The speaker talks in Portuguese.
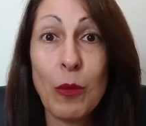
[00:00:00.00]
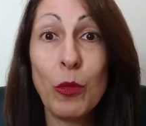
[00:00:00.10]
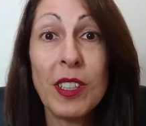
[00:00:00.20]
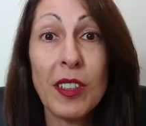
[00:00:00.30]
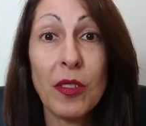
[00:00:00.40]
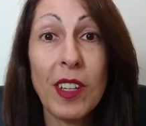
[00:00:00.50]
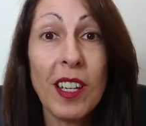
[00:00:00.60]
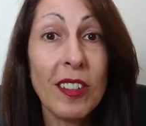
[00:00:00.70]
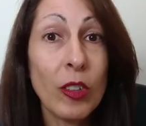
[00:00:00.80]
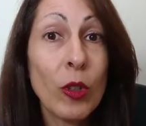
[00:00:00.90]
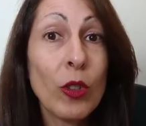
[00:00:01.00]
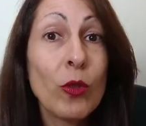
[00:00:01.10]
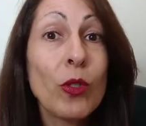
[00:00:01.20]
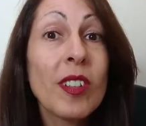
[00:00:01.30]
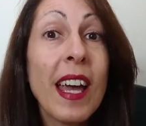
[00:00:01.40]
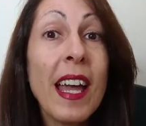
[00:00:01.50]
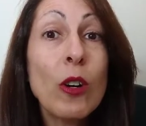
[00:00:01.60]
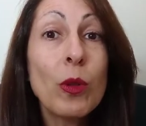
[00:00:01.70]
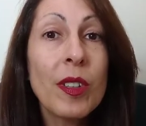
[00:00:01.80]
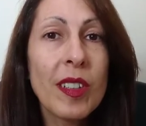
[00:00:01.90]
Muitas vezes nós nos
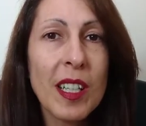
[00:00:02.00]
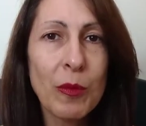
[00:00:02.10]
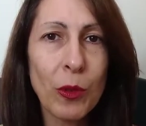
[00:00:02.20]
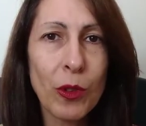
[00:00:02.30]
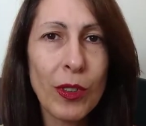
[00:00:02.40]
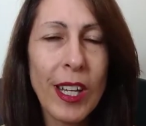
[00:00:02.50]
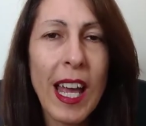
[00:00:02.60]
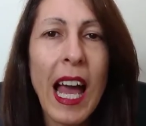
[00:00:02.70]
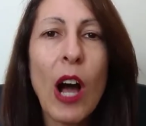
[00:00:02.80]
recusamos